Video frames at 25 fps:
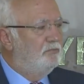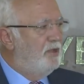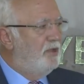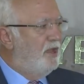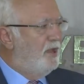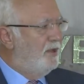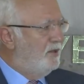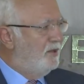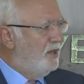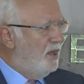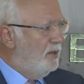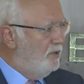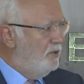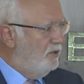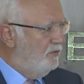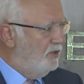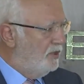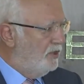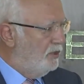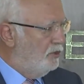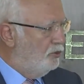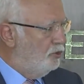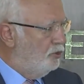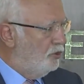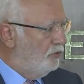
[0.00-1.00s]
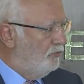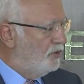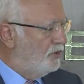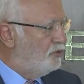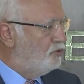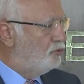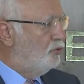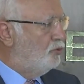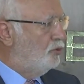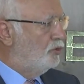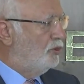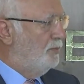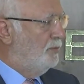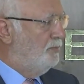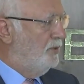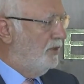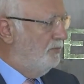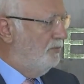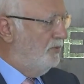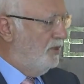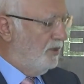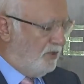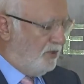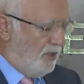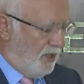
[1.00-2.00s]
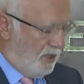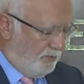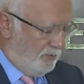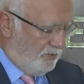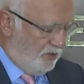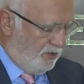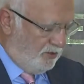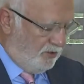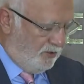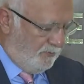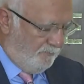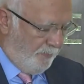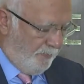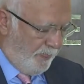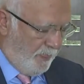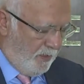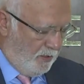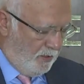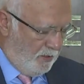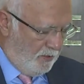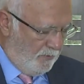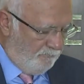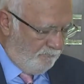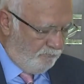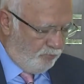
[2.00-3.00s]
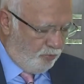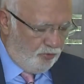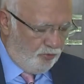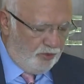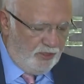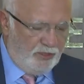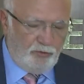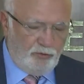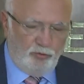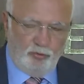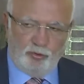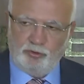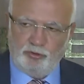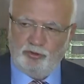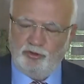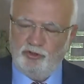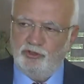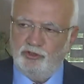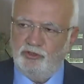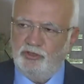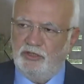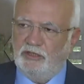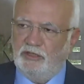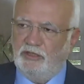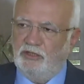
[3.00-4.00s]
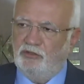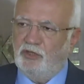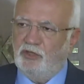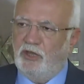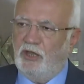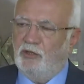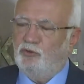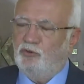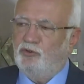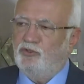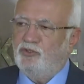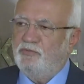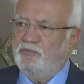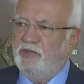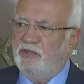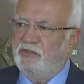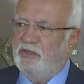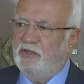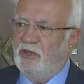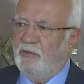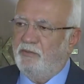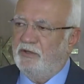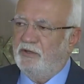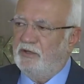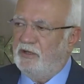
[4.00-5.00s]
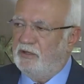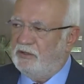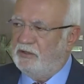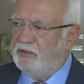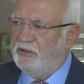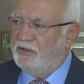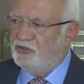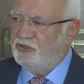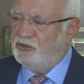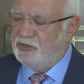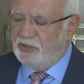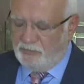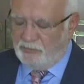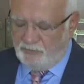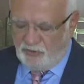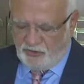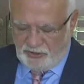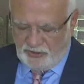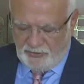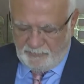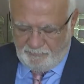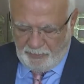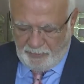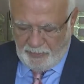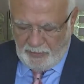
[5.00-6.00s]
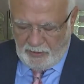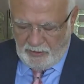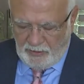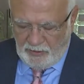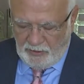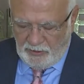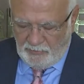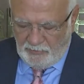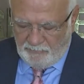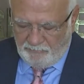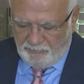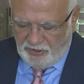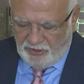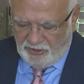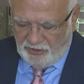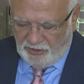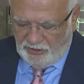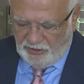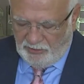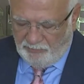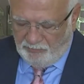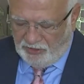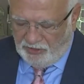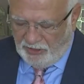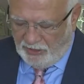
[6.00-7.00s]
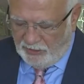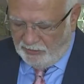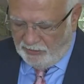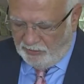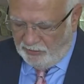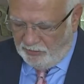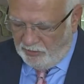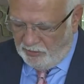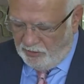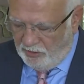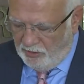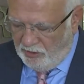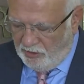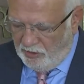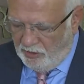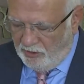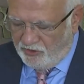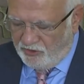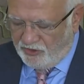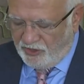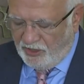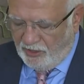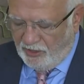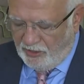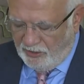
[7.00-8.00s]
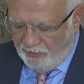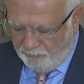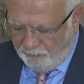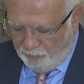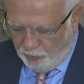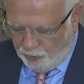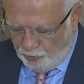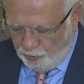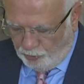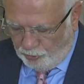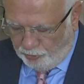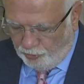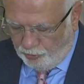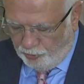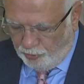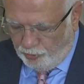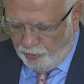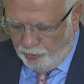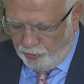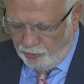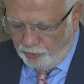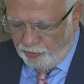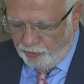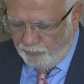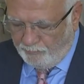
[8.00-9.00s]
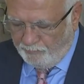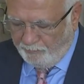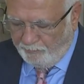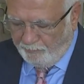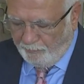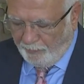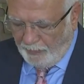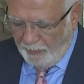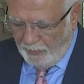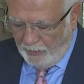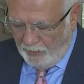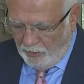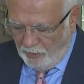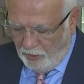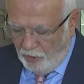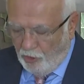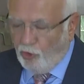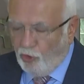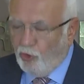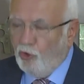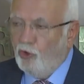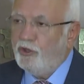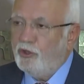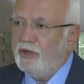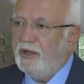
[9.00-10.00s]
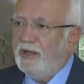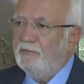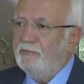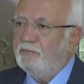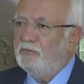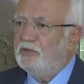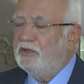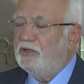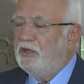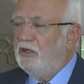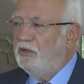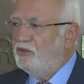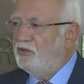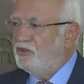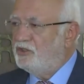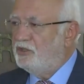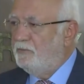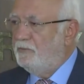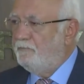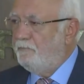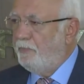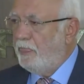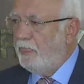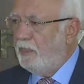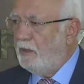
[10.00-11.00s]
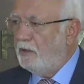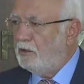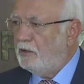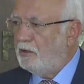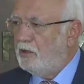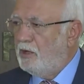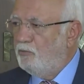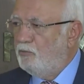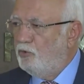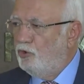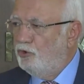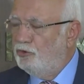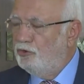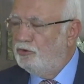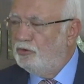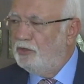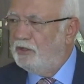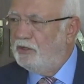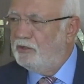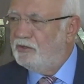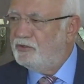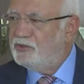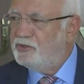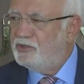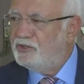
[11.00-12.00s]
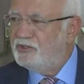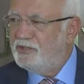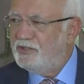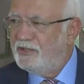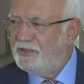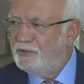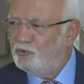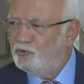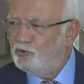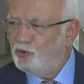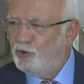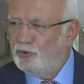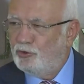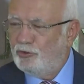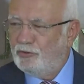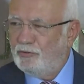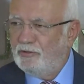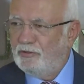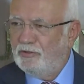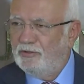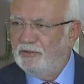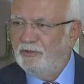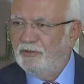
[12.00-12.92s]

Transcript: beyanname veriliyor ve sigorta primine tabiydi. Bunu da yurt dışındaki taahhüt hizmeti yapan arkadaşlarımızın bir imkan sağlanmış oluyor. Öğrenim kredisi kamuoyunda sizlerin çok e,